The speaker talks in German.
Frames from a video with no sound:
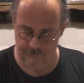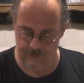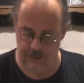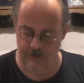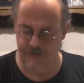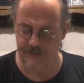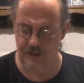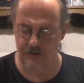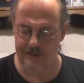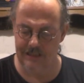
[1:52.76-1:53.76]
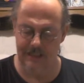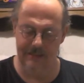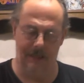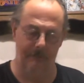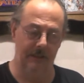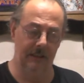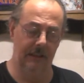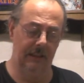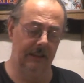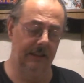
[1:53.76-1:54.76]
Also ich finde das schon seltsam.
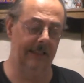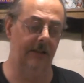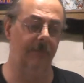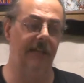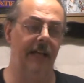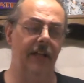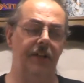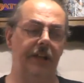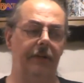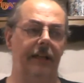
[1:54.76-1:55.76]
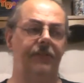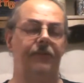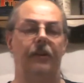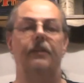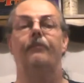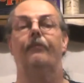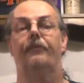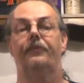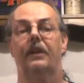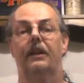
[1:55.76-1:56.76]
Jetzt kommen die Energy Drinks von
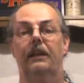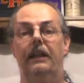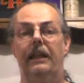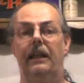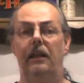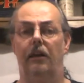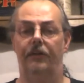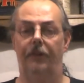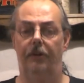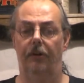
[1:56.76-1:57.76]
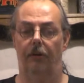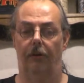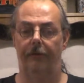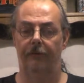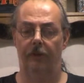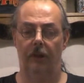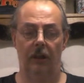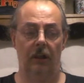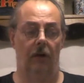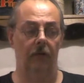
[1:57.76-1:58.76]
Lidl aus Hückelhofen
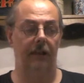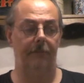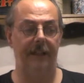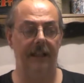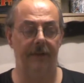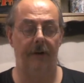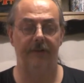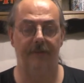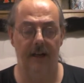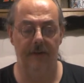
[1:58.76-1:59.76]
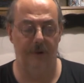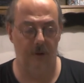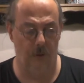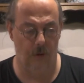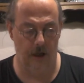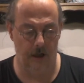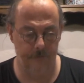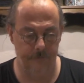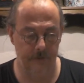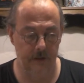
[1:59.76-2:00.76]
und das Bier aus Frankfurt oder
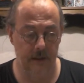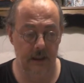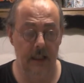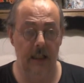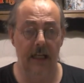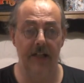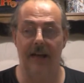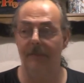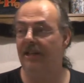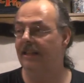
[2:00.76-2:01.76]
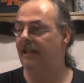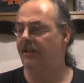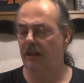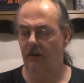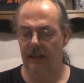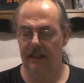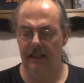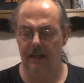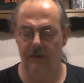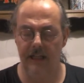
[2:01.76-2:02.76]
ich kann mich jetzt nicht genau daran
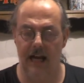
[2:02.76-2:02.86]
erinnern, wo die